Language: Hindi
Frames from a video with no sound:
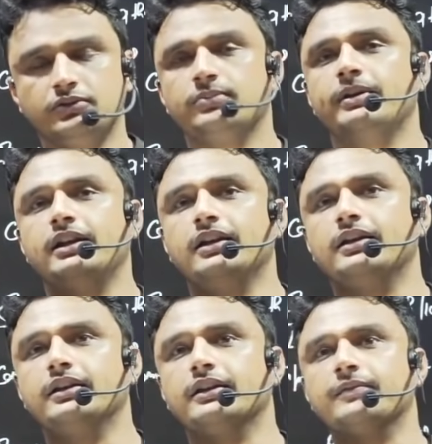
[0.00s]
जो मैंने
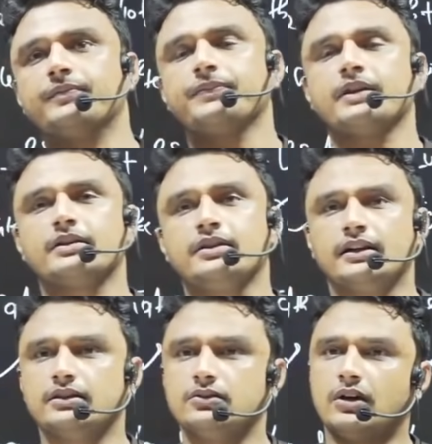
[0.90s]
लिखी है ठीक
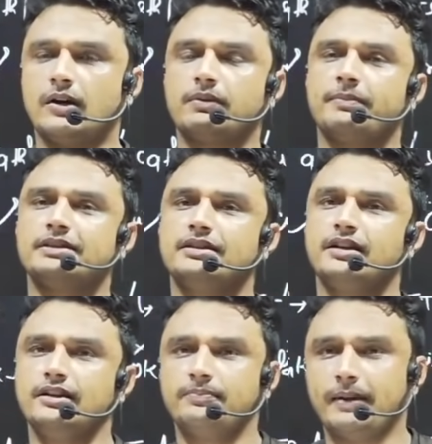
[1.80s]
है तो आपके पास
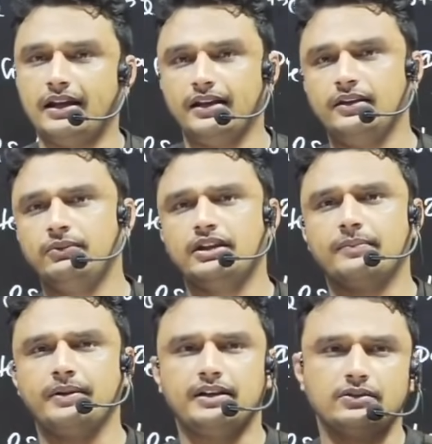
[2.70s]
अगर ये पहले ही
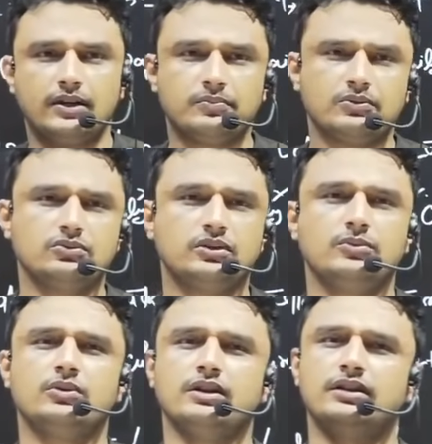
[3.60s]
विद्यापीठ है तो आपको दूसरी
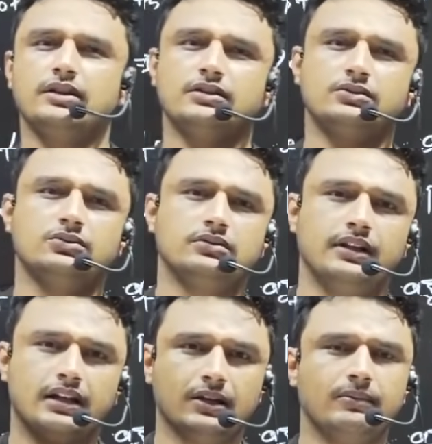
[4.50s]
बुक खरीदने की जरूरत
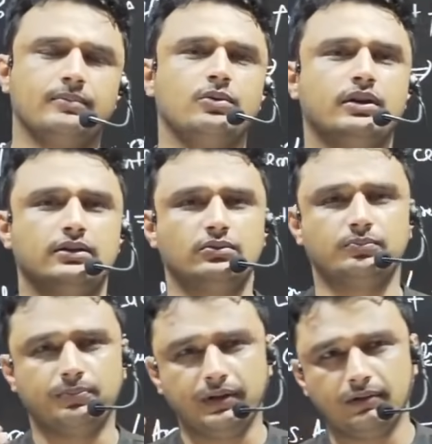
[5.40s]
नहीं एकलव्य बुक है तो
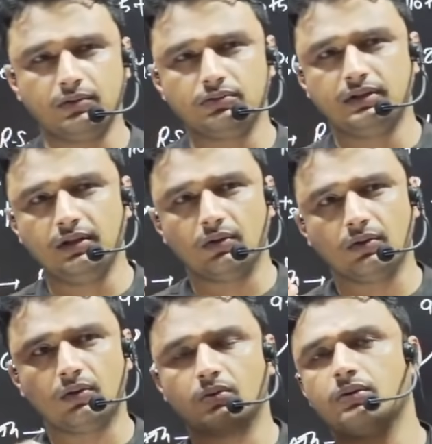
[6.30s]
फिर दूसरी
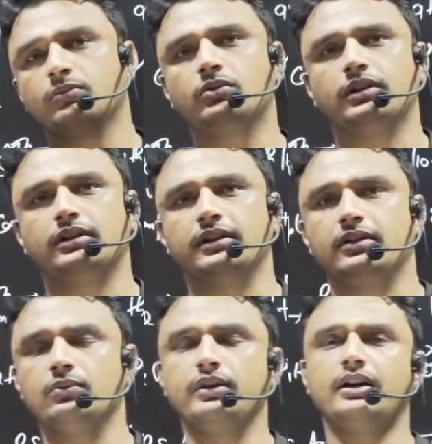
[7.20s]
और कोई बुक खरीदने की
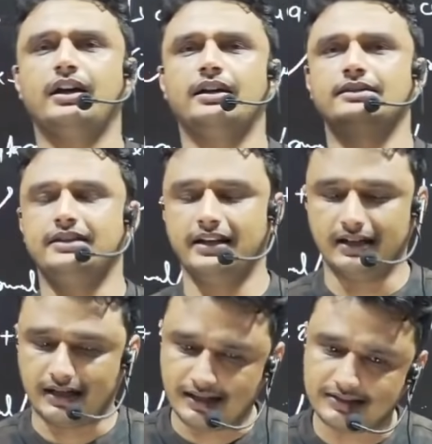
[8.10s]
क्योंकि हरियाणा जीके का
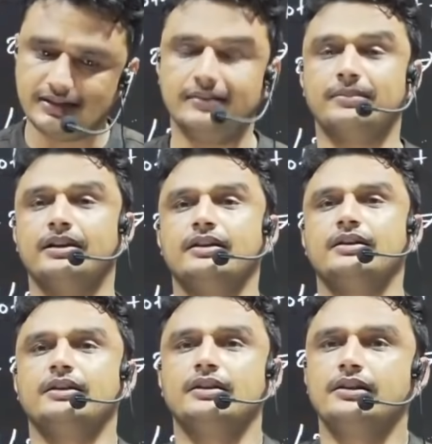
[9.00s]
डाटा सेम है
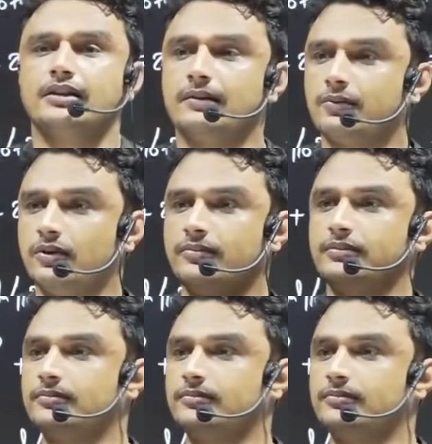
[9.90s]
अब कोई